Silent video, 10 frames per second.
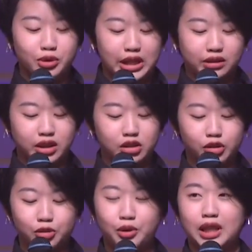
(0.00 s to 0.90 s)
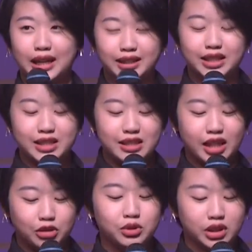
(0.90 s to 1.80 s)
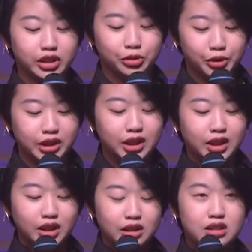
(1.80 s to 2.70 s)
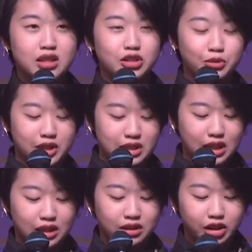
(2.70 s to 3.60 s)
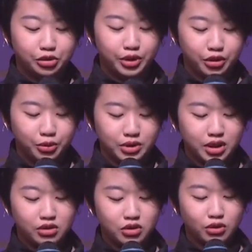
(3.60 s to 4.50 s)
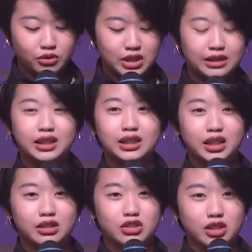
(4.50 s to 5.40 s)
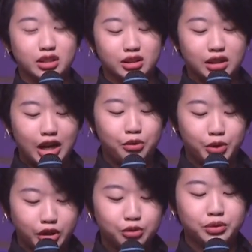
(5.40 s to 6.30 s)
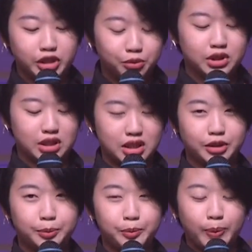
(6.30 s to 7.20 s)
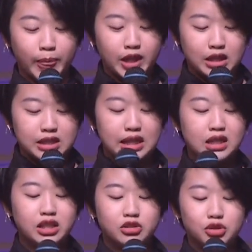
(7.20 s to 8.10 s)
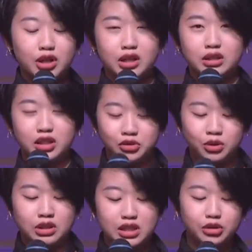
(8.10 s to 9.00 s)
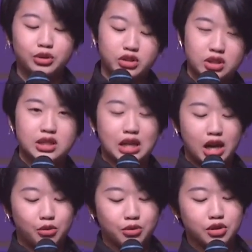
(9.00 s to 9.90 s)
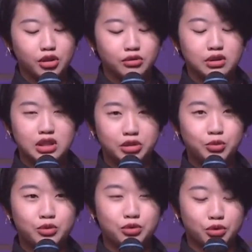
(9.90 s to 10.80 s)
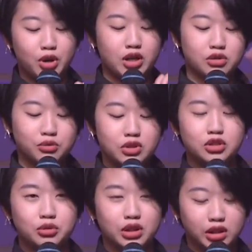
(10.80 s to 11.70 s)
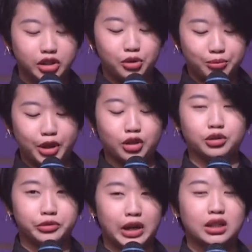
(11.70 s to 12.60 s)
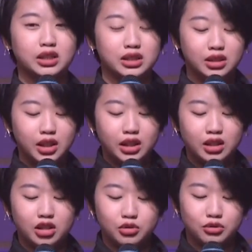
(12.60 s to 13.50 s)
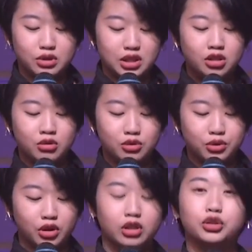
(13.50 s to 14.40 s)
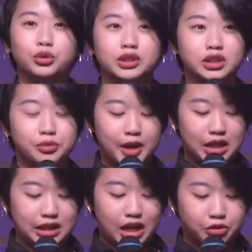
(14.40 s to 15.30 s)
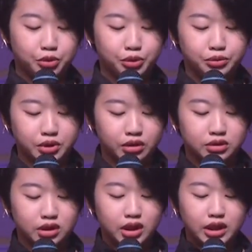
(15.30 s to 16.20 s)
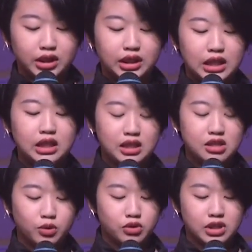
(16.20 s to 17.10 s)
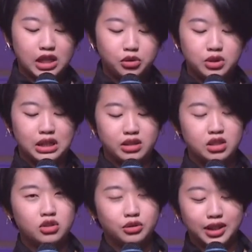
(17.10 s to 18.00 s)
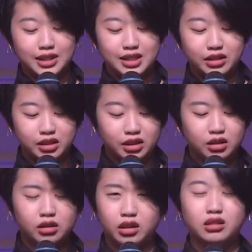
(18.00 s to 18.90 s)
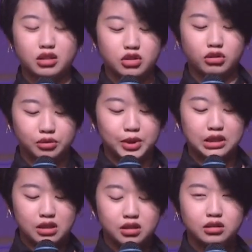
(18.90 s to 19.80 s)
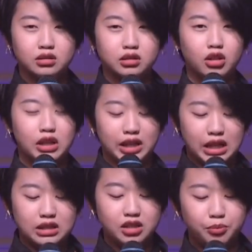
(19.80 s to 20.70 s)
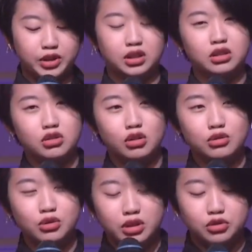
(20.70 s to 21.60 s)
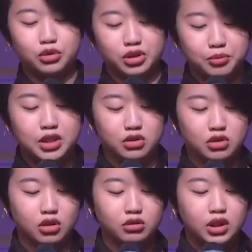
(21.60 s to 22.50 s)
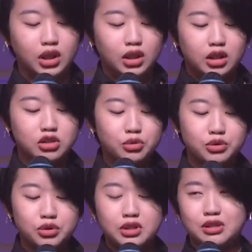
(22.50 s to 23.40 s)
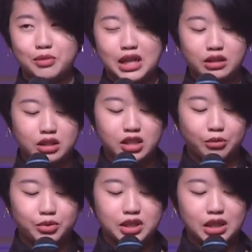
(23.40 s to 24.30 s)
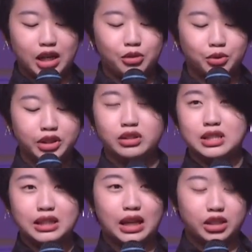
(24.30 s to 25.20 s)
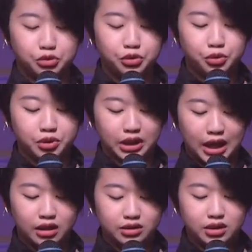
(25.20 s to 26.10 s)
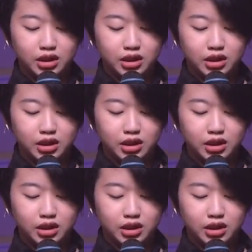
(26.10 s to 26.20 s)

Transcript: 国两年后回来第一次参与的特会，更是因为在特会过程中，上帝很深的安慰鼓励我的心。在一连串因缘际会之下，我从节目组跨组支援特会门口的防疫，因而与机动组有很多的配搭与互动。第一天，我就在对讲机中听见了一个很耳熟的名字，后来看见本人的时候，就更觉得面熟。可是我却怎么样也想不起来，我到底在哪里遇过他。